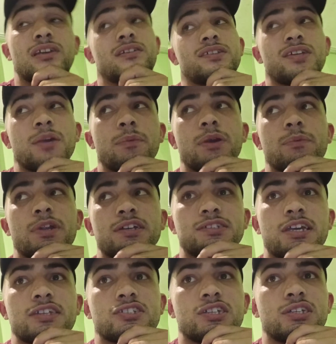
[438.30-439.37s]
Yemeği biraz
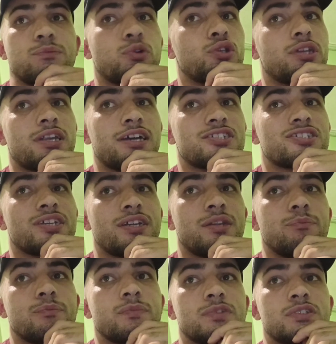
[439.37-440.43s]
geç yedim ondan aç
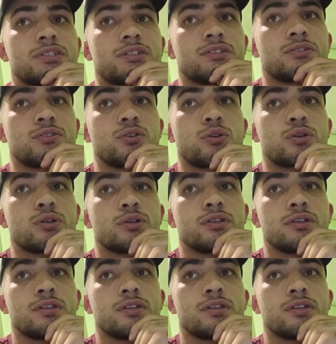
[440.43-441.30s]
değilim. Sıkıntı yok.